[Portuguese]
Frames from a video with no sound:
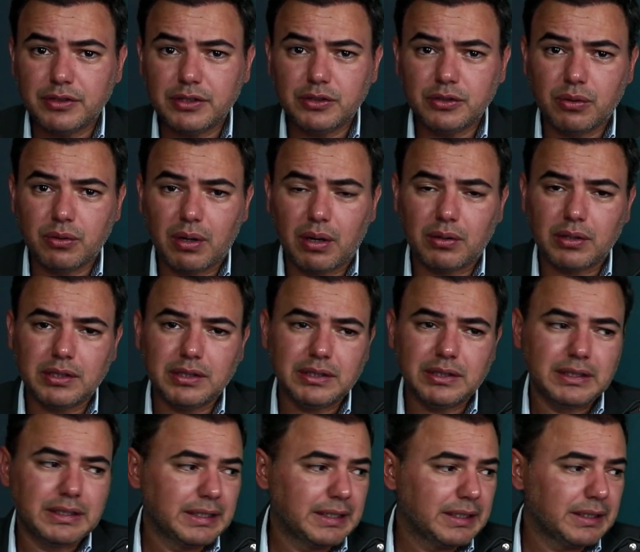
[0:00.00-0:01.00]

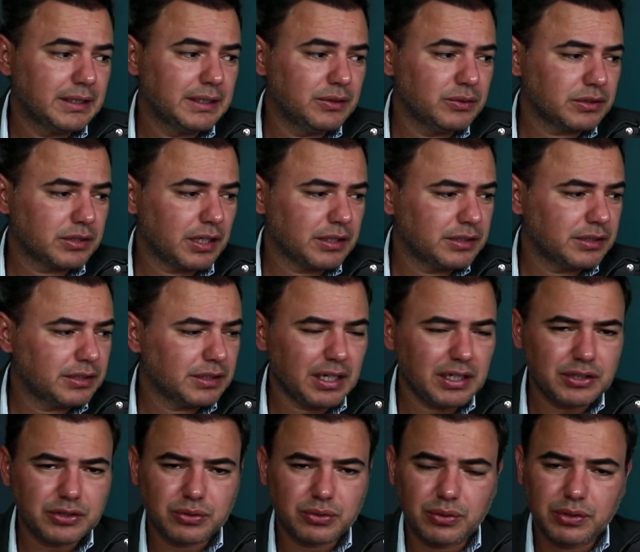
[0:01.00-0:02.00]
videoaula e um site de
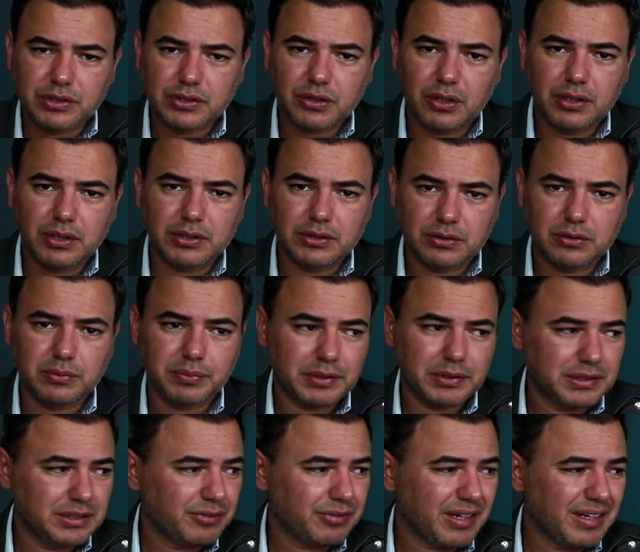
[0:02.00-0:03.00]
questões, só isso. Não
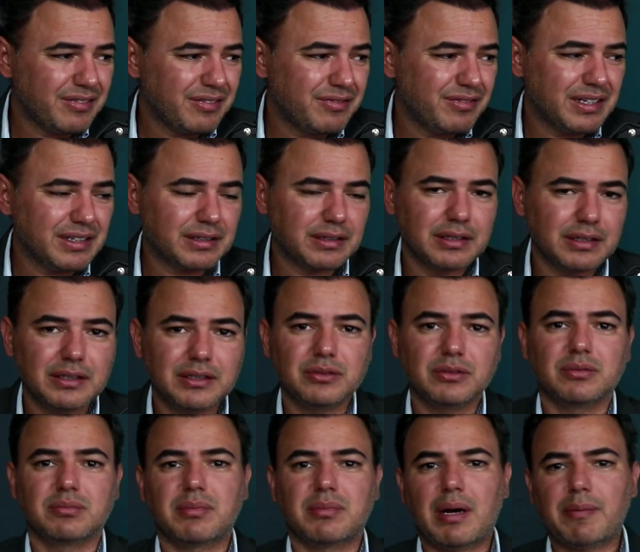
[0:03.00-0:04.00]
precisa ficar
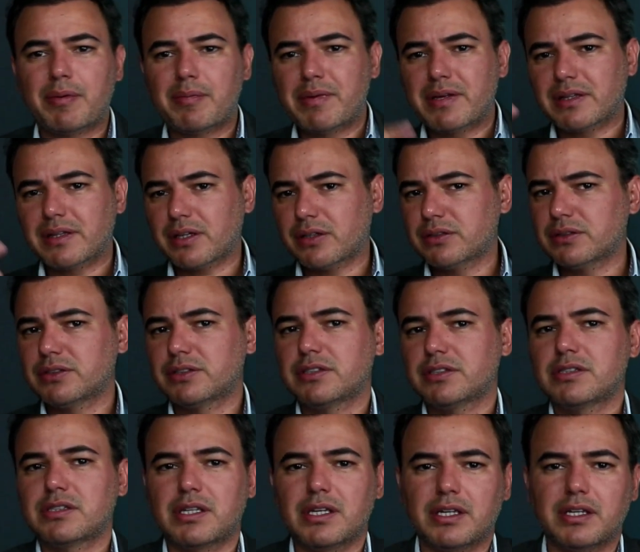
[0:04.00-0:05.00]
inventando mapa mental de não
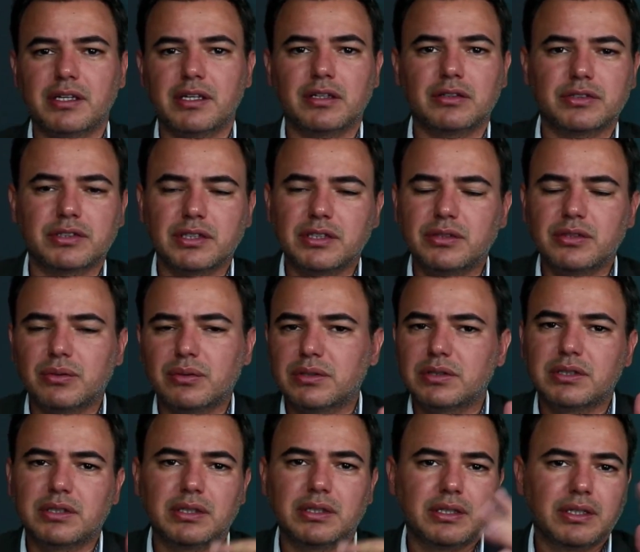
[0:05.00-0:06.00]
sei de que, guia não sei de
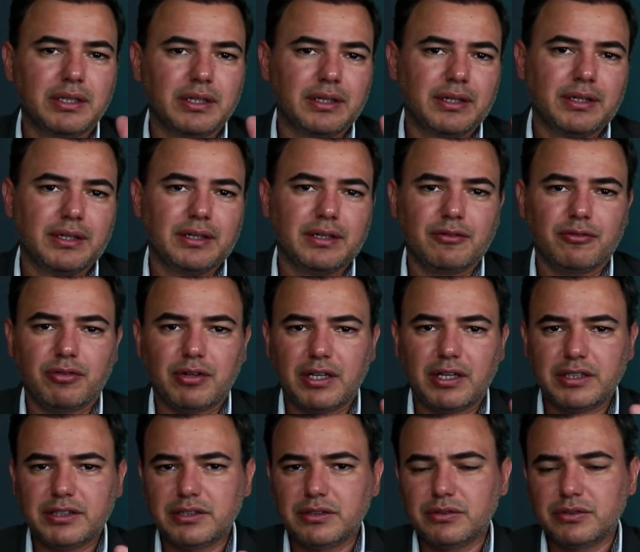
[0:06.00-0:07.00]
onde,
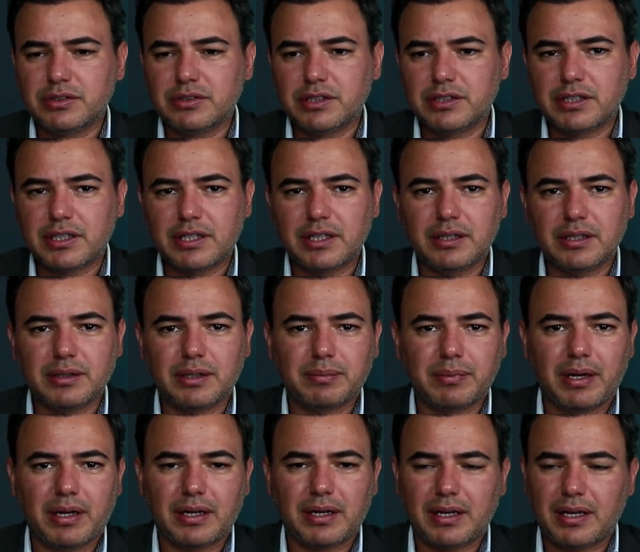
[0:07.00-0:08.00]
flash não sei de que, ah,
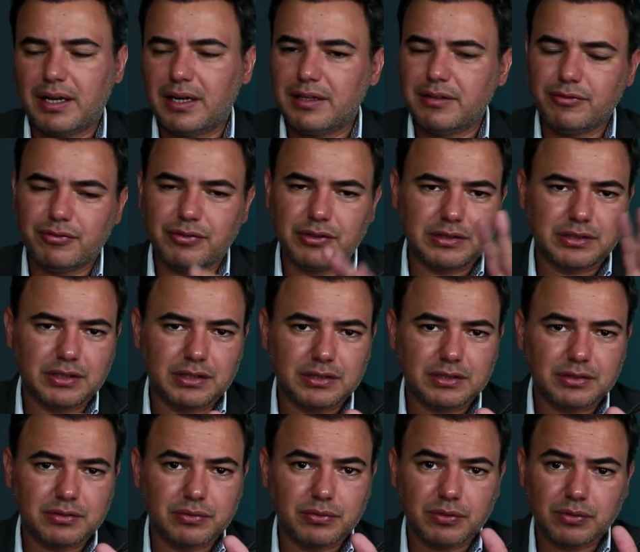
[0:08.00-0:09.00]
mais lá, enfim,
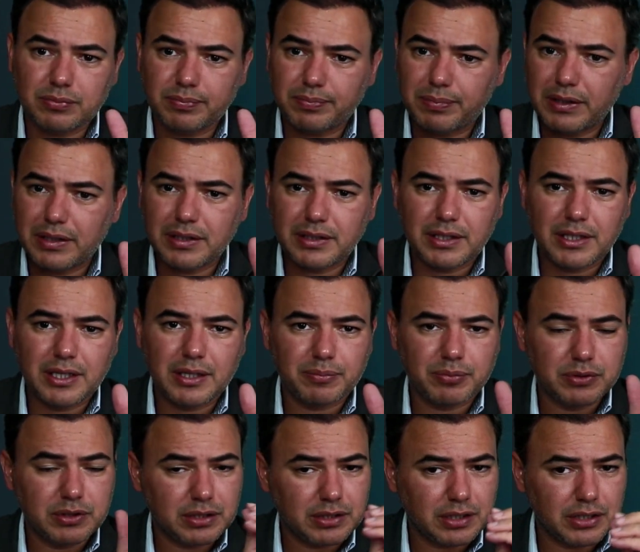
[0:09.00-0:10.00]
vocês vão perder
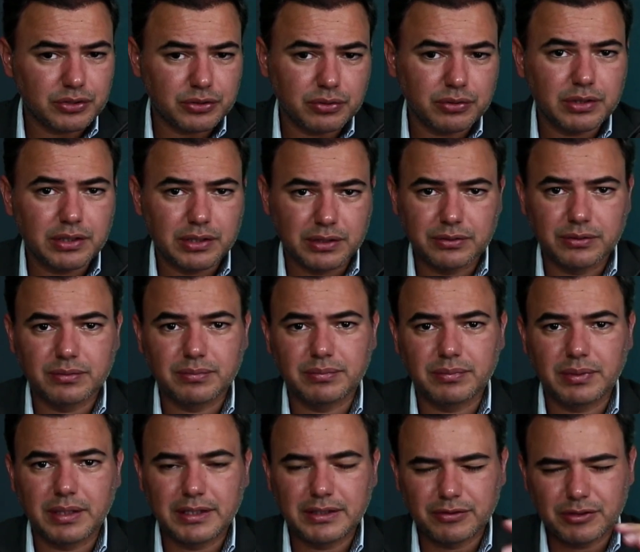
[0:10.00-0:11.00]
tempo de estar estudando,
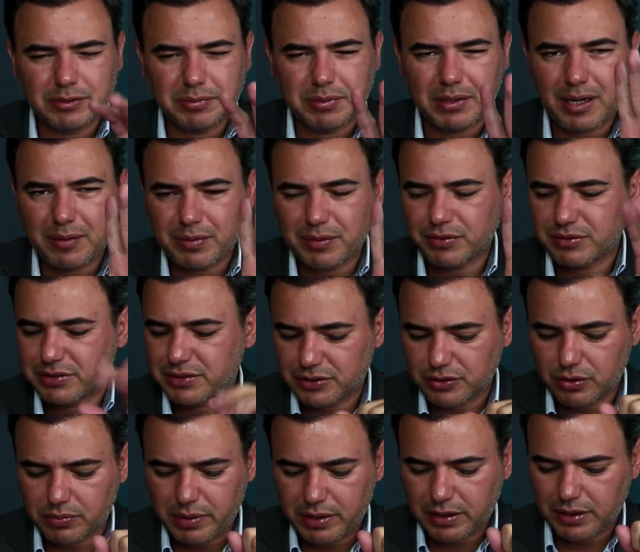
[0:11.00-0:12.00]
beleza? Vou explicar para
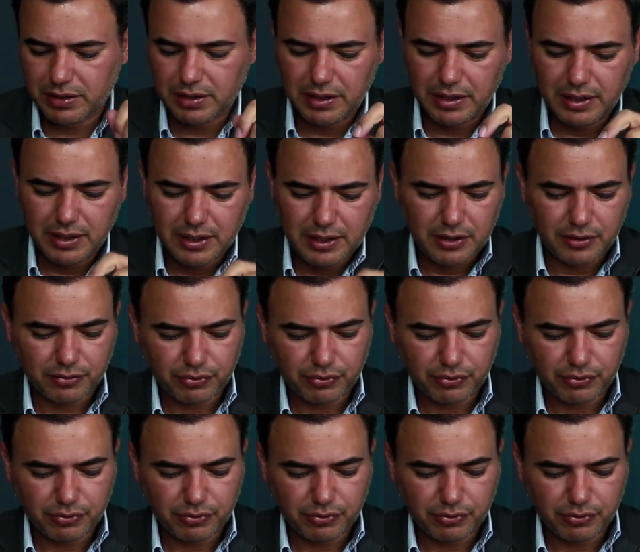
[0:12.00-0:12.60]
vocês como é que